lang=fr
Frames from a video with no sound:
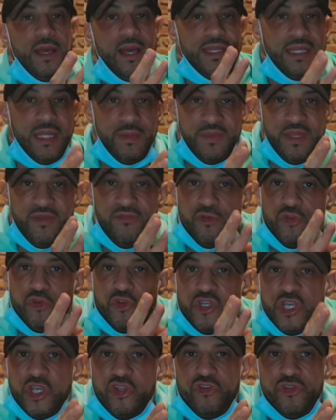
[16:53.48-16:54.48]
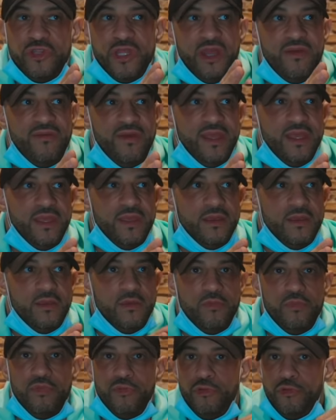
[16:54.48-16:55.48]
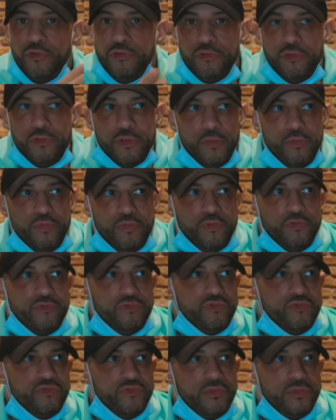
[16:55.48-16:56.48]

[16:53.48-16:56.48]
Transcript: Adaptez votre charge de travail, pour le dos comme pour tout.